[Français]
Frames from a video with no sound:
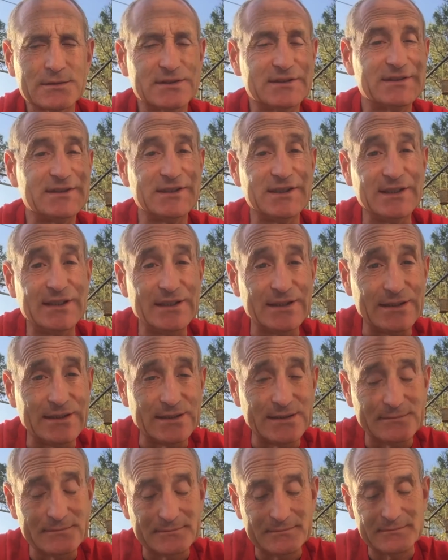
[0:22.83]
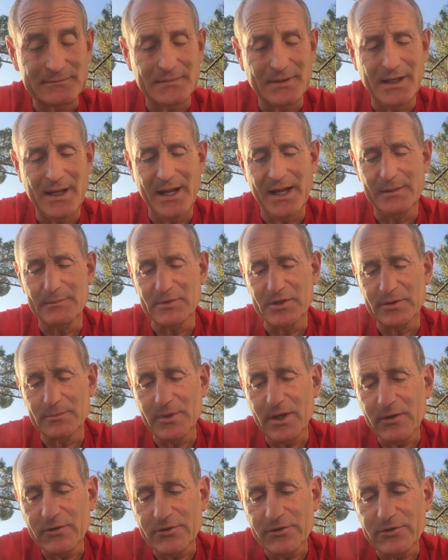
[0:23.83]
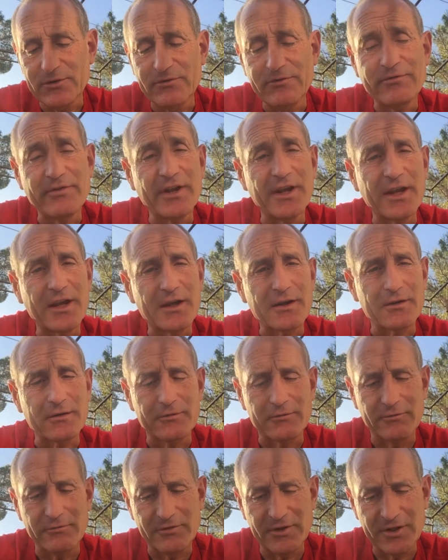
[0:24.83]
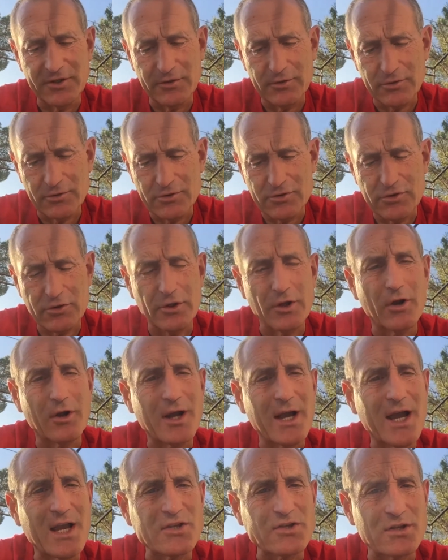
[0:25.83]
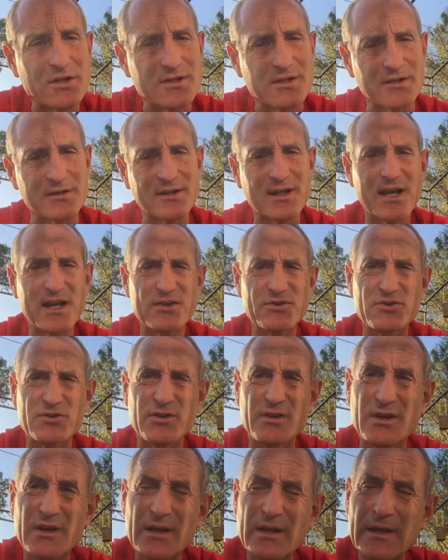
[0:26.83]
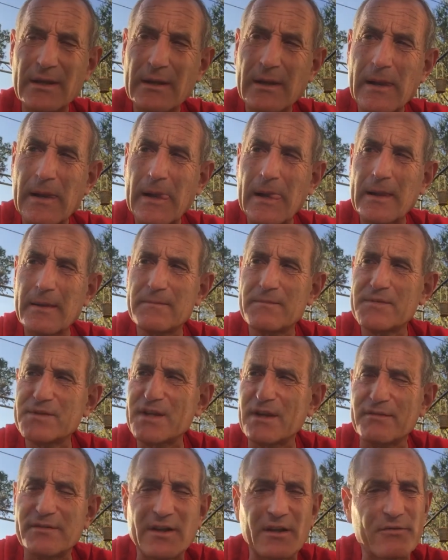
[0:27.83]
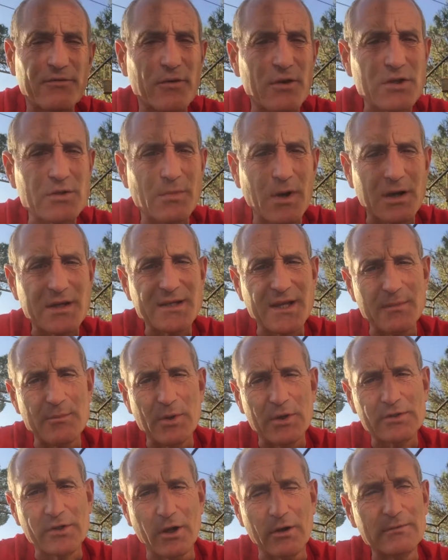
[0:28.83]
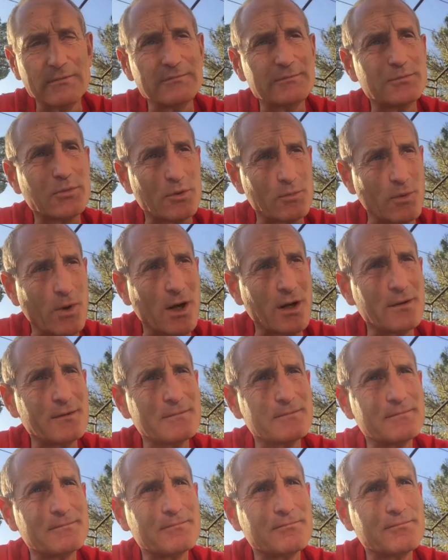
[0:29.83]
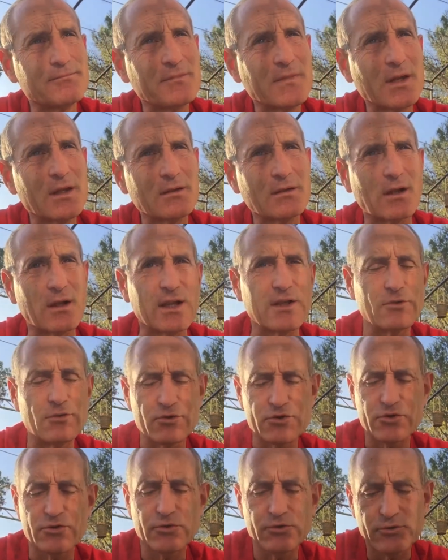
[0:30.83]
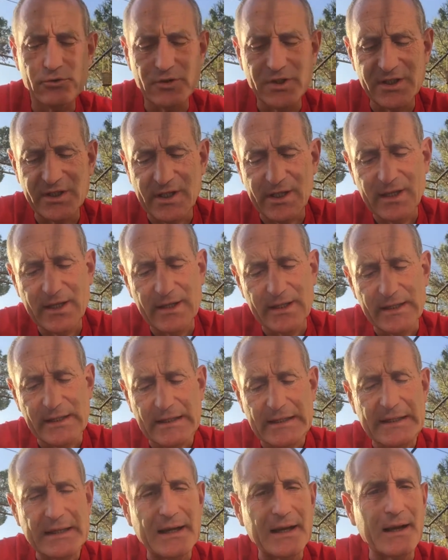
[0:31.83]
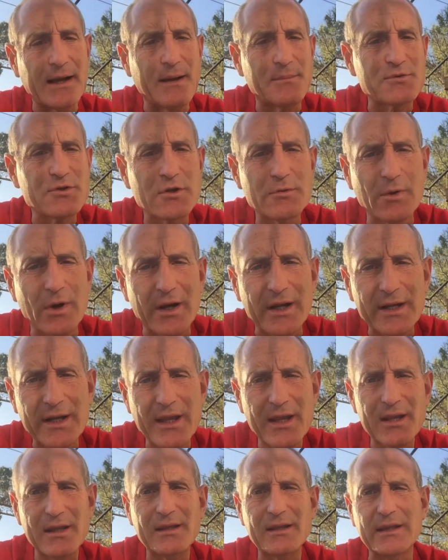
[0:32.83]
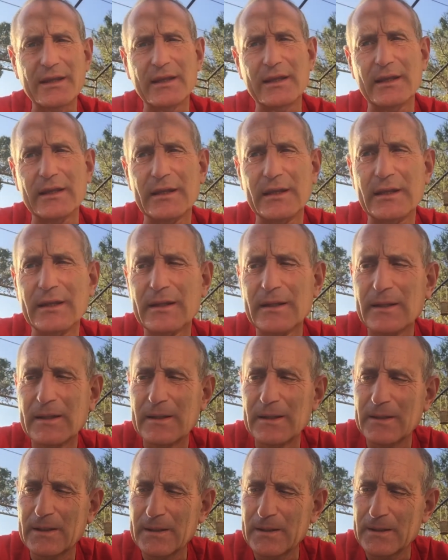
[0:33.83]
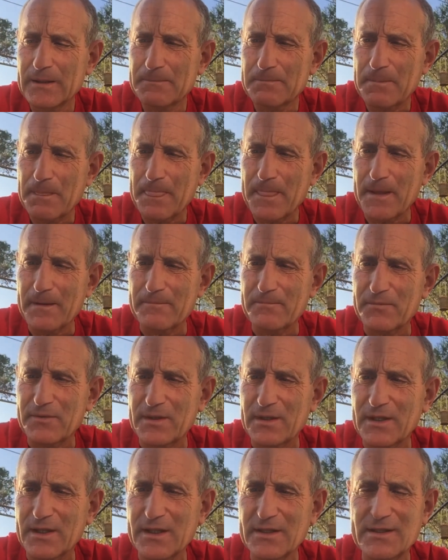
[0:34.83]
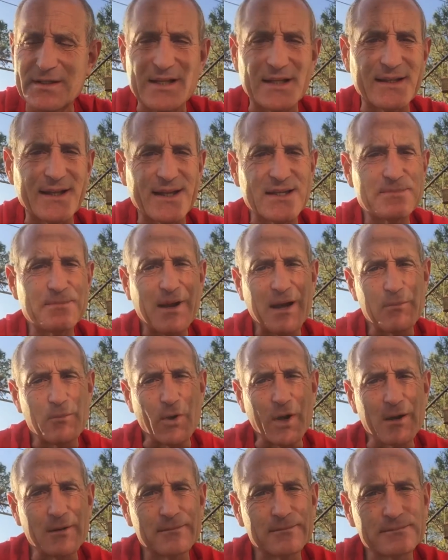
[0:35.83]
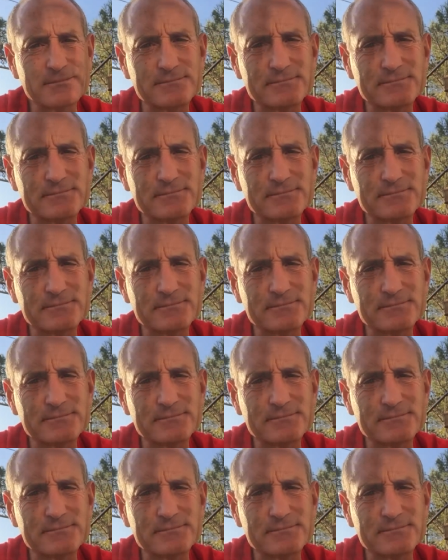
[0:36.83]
Si elle me demande de faire une vidéo sur l'ancrage et le centrage, ça veut dire forcément que c'est important pour moi dans la notion d'unité, il n'y a absolument rien qui, qui ne s'adresse pas à moi.